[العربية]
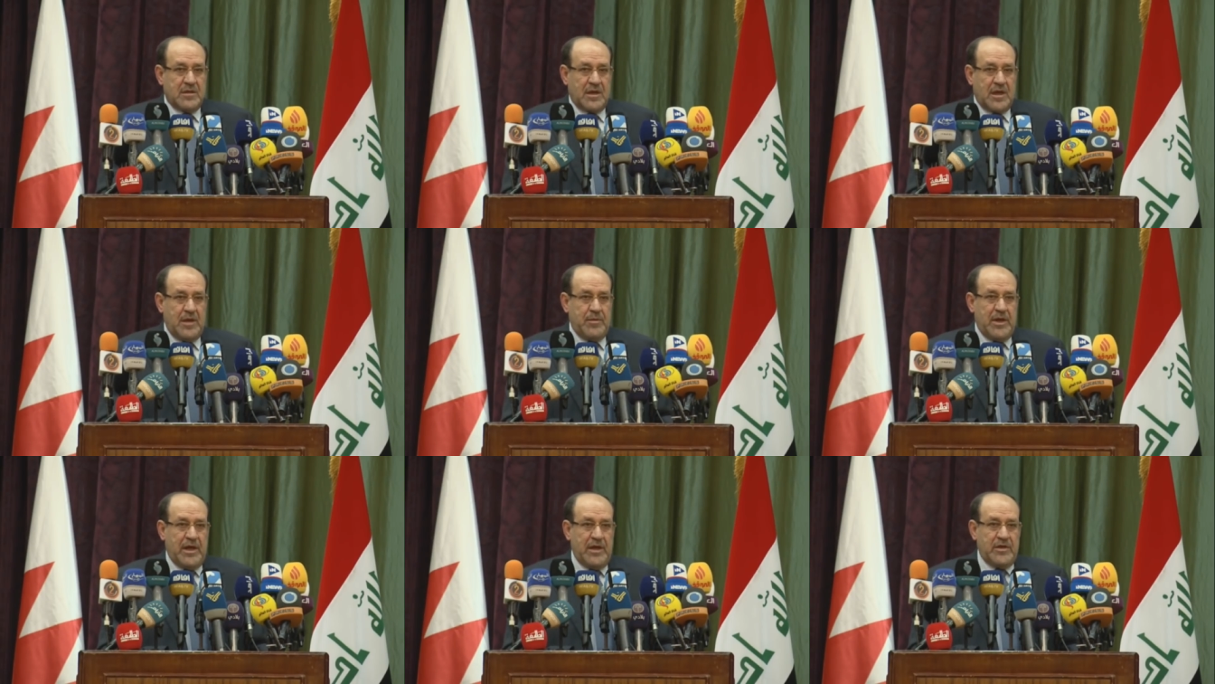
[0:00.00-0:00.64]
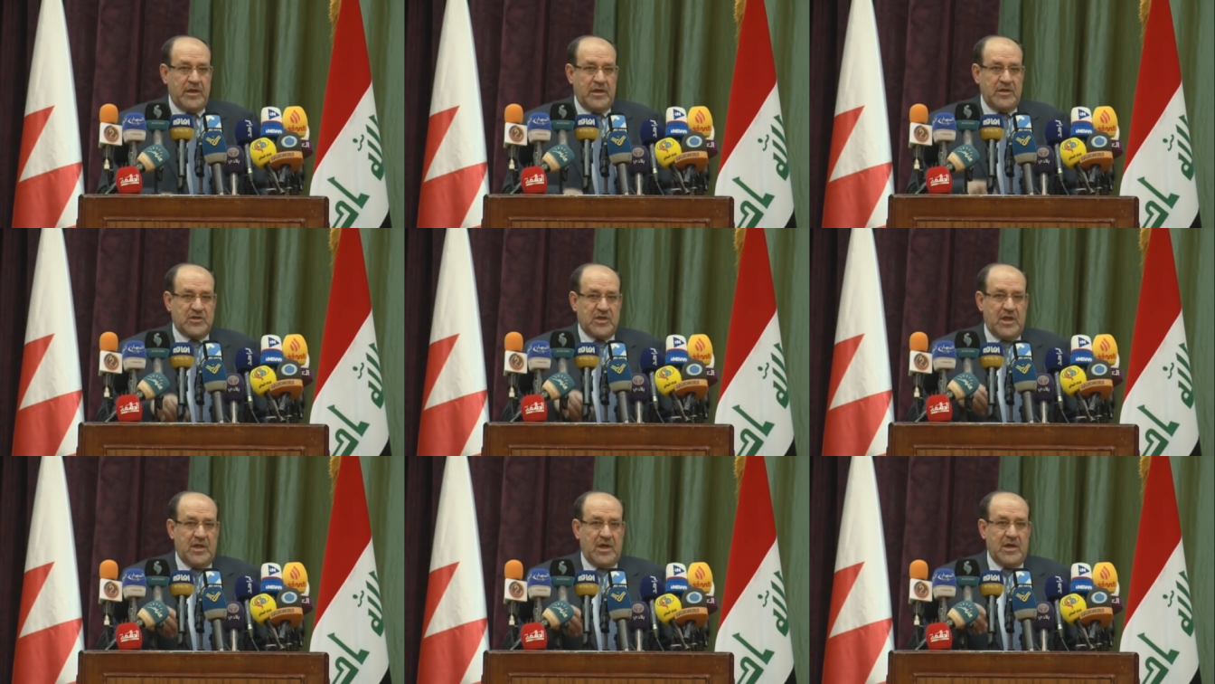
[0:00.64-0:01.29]
قبل أن يعيش
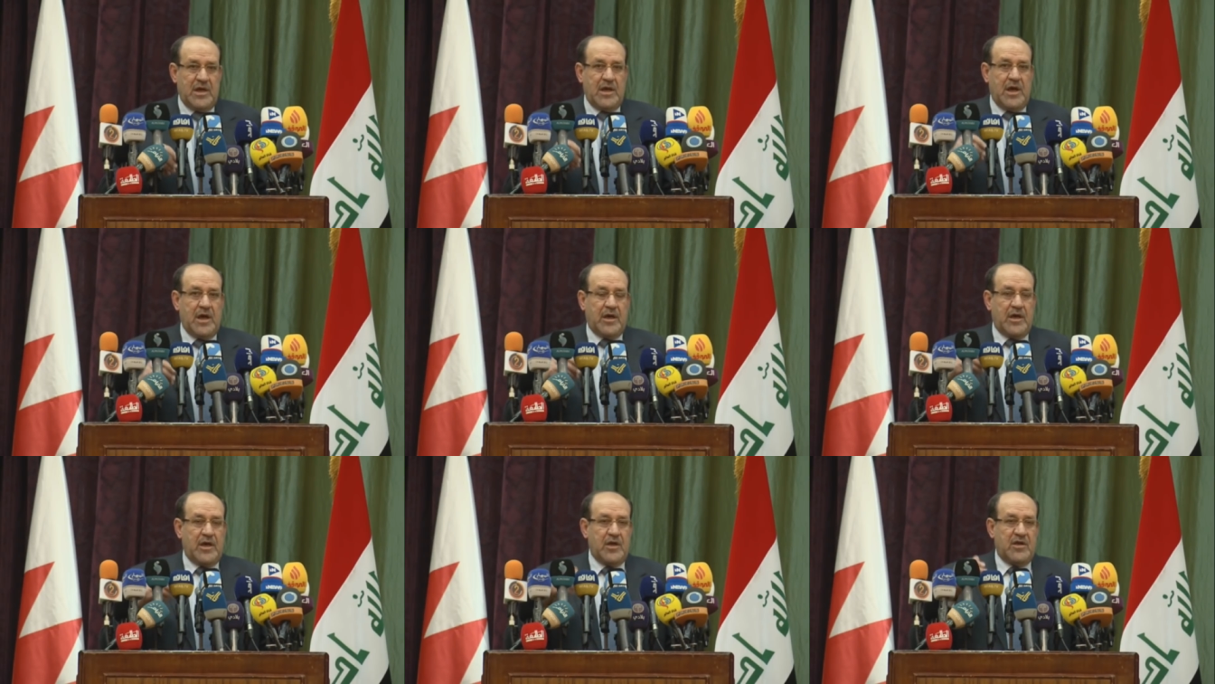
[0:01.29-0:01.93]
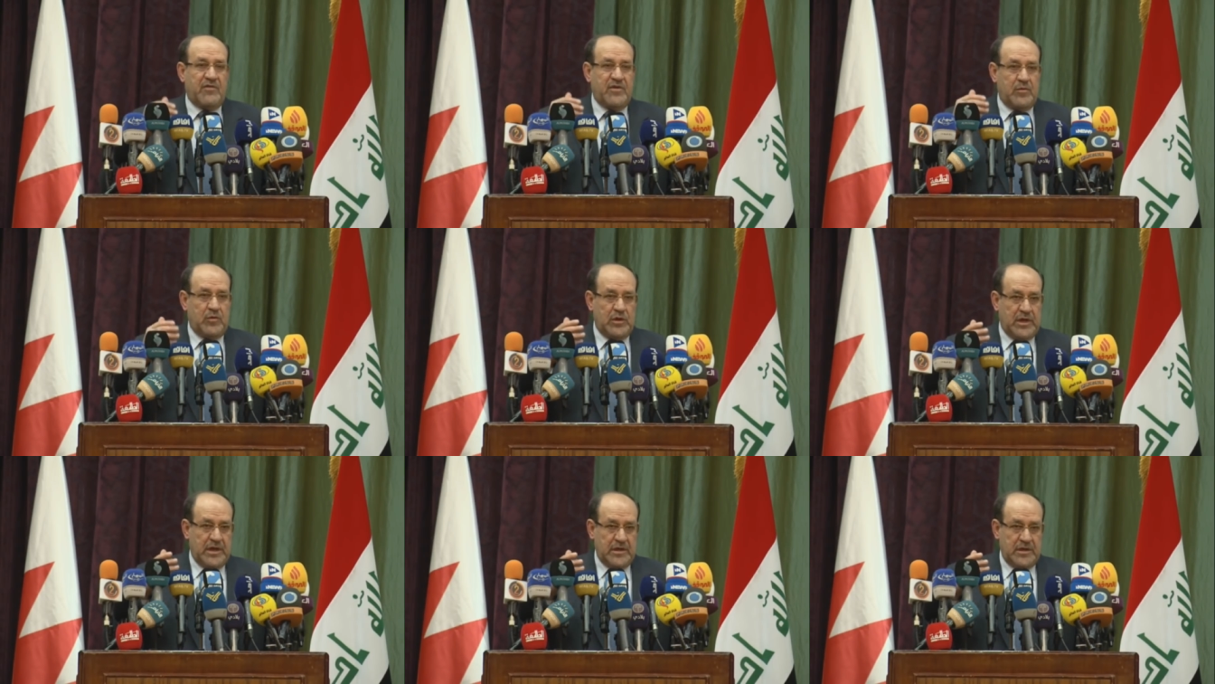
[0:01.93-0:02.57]
قضايا الآخرين في
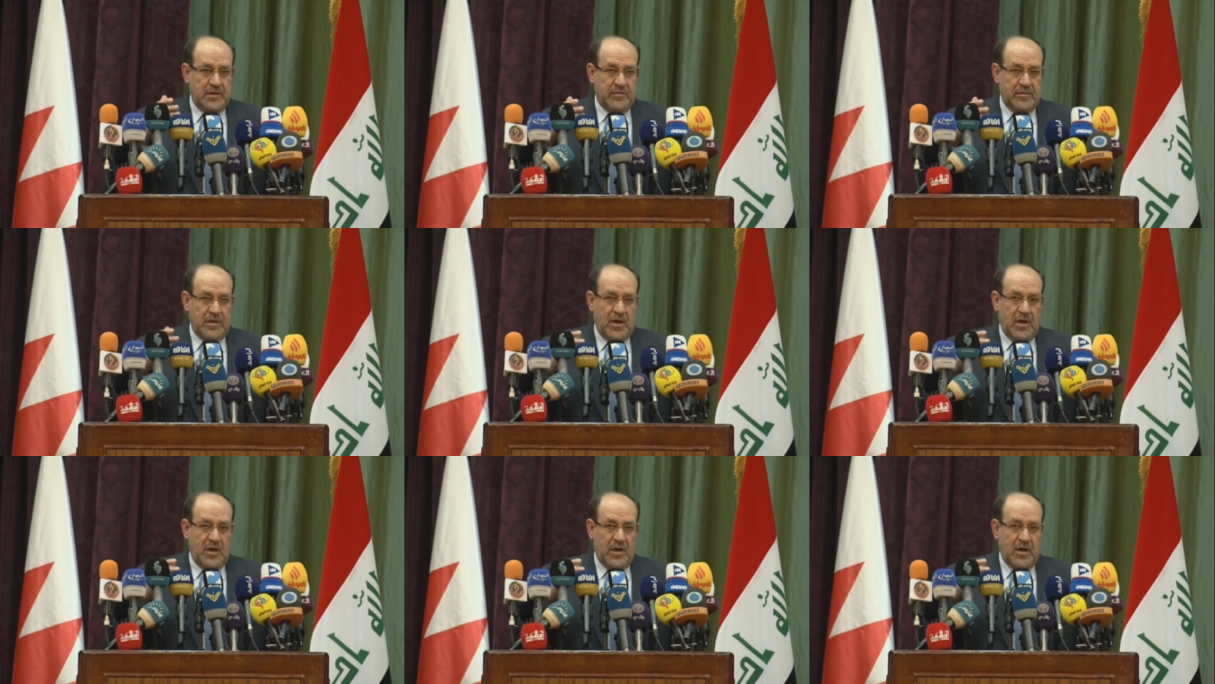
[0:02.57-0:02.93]
بلدانهم